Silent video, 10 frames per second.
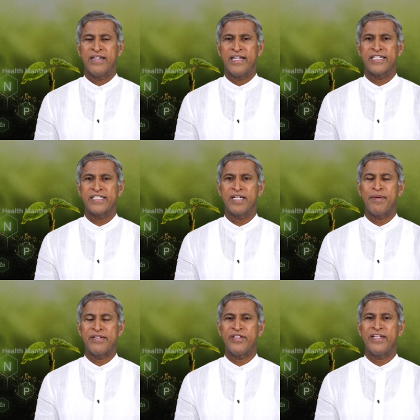కరెక్ట్గా
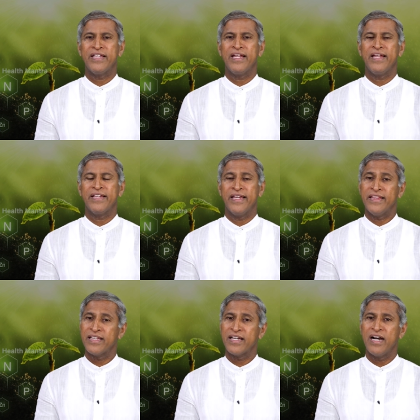మన శరీరానికి
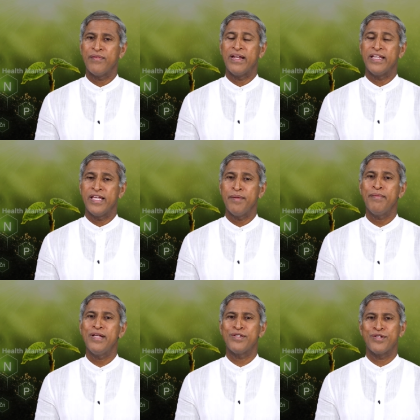ఎంత కావాలి అది ఏం
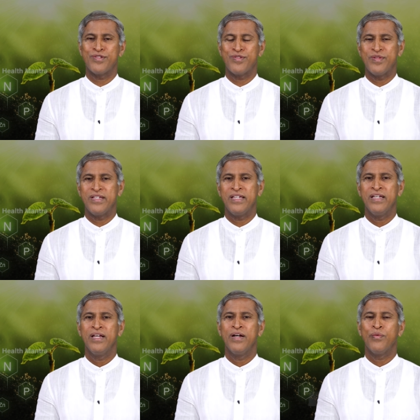మేలు చేస్తుంది
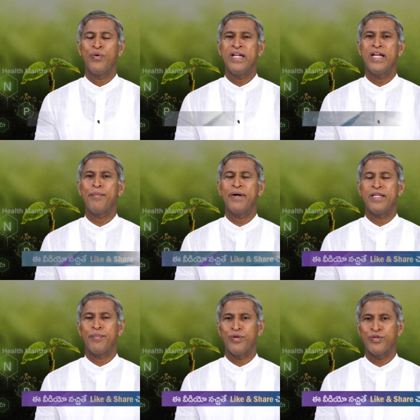వండినప్పుడు
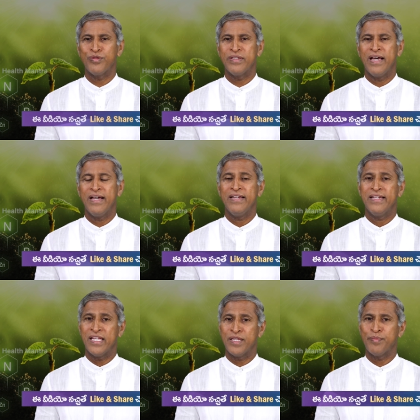అది పోతుందా
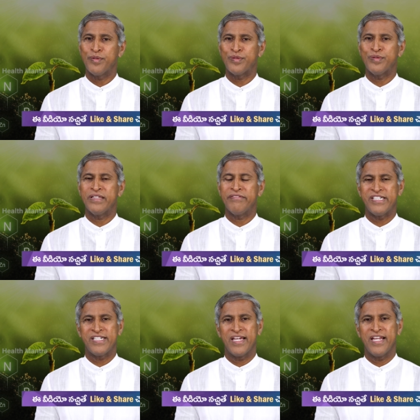ఎంత పోతుంది ఈ
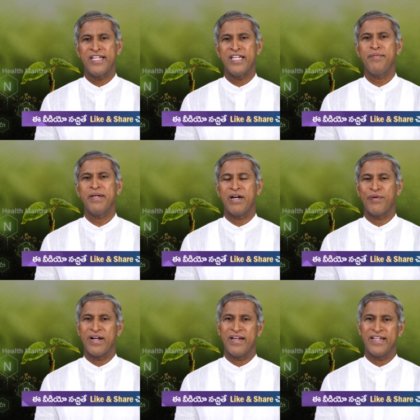విషయాలన్నీ మీకు
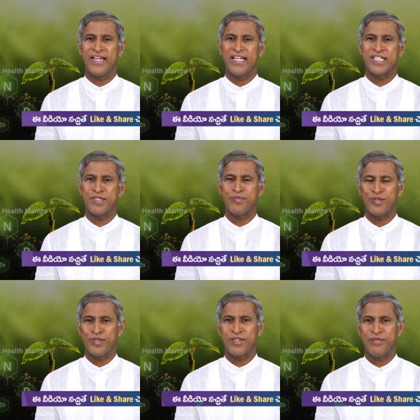అవగాహన
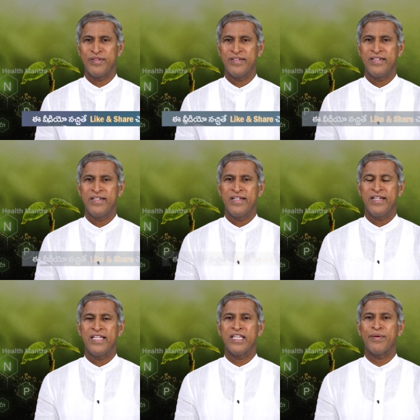కలిగించబోతున్నాం
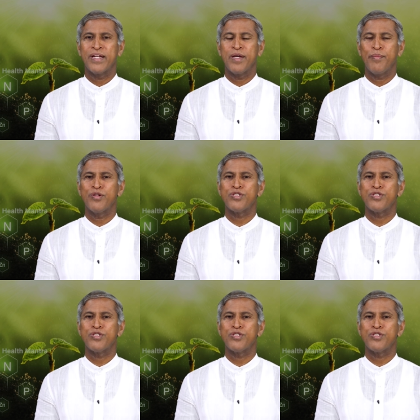ఇంతవరకు ఇప్పుడు